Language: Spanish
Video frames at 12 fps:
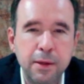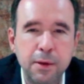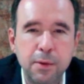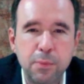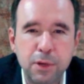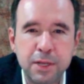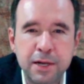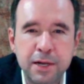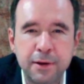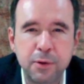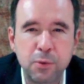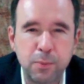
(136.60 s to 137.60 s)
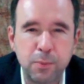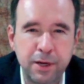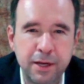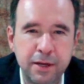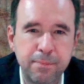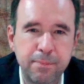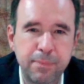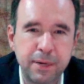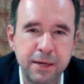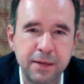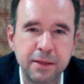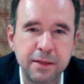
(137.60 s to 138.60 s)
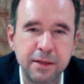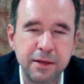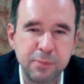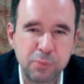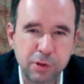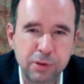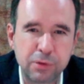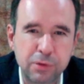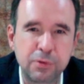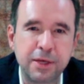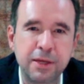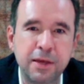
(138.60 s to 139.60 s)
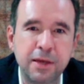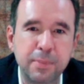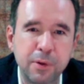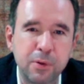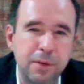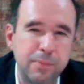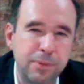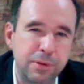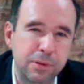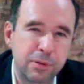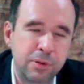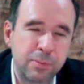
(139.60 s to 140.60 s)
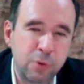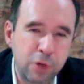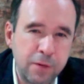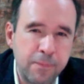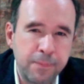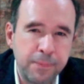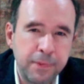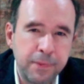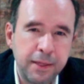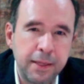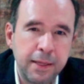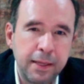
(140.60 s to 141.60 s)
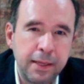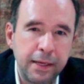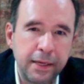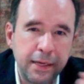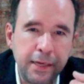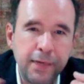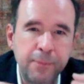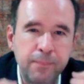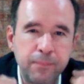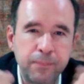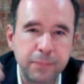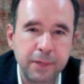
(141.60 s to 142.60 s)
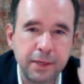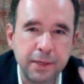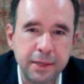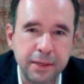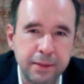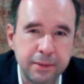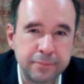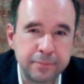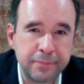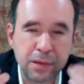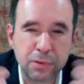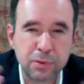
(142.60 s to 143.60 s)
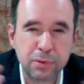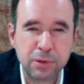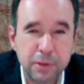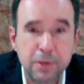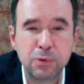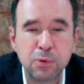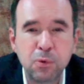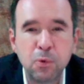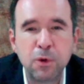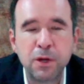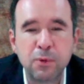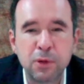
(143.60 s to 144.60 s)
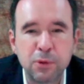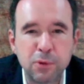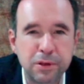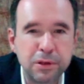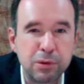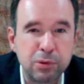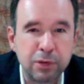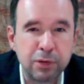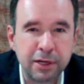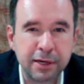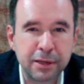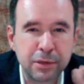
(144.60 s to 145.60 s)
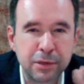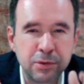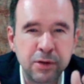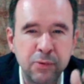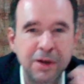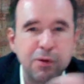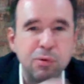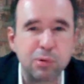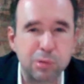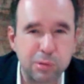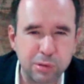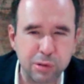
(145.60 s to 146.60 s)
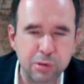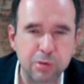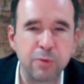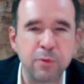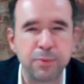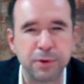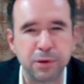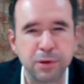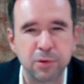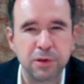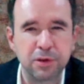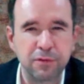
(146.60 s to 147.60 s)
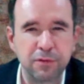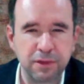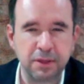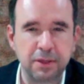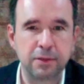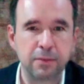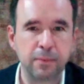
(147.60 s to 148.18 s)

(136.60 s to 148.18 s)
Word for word: puedan recuperar parte del impuesto que ya pagó la persona moral. Y eh, esto, esto ocurre cuando hacen su declaración anual los socios como personas físicas.